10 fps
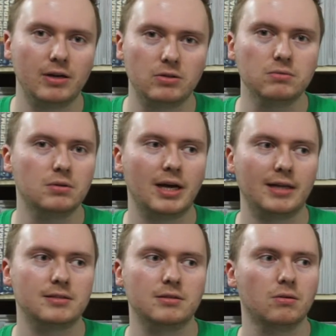weil du
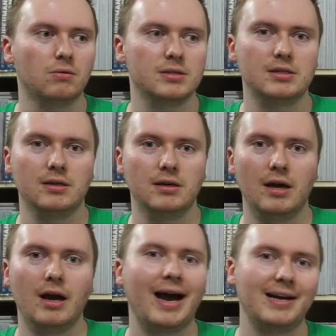kannst große
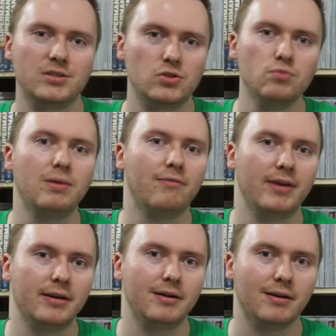äh, Angst
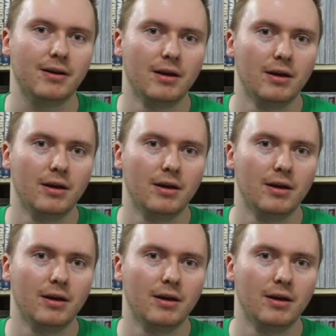überwinden.